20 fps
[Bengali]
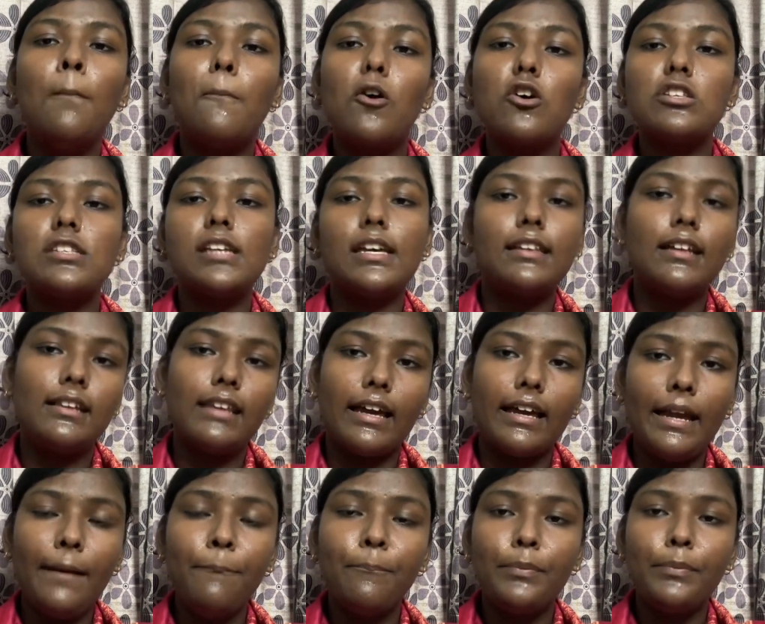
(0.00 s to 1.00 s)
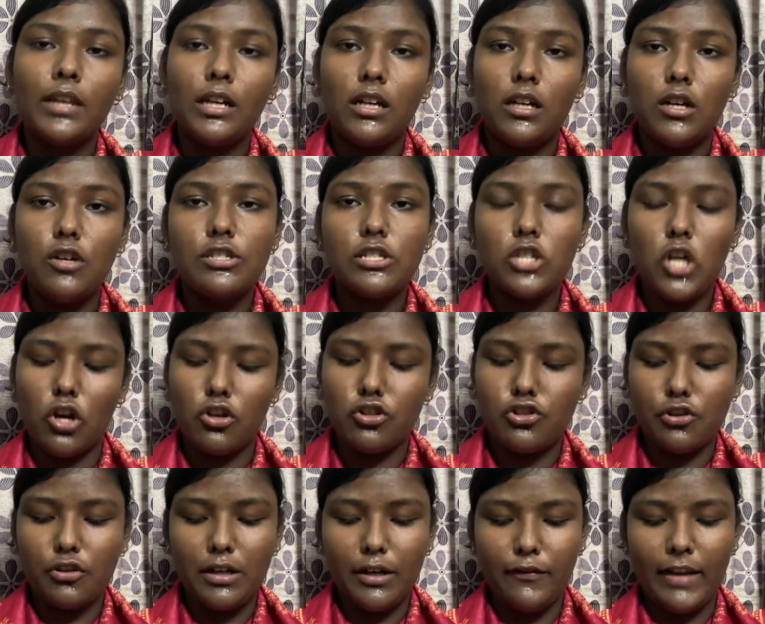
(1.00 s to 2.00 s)
মর্যাদাটাকে হচ্ছে ধ্বংস
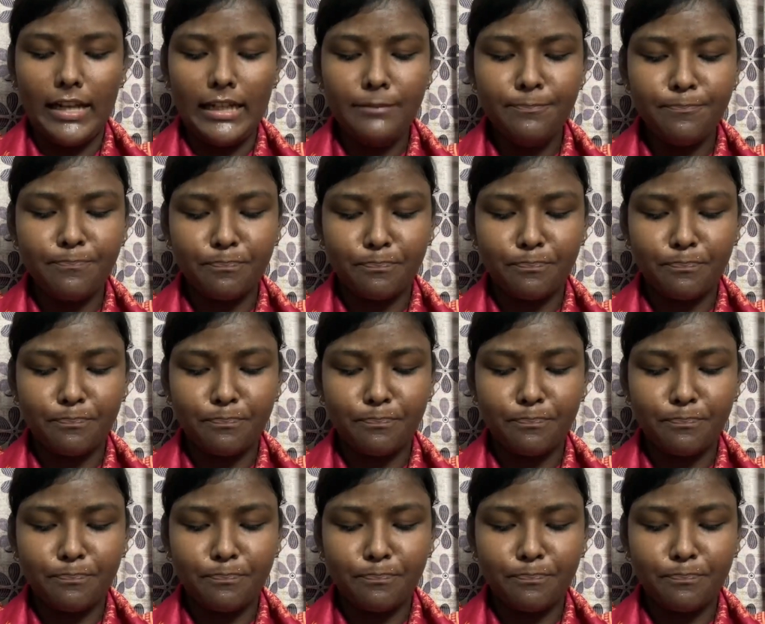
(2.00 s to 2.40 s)
করে ফেলে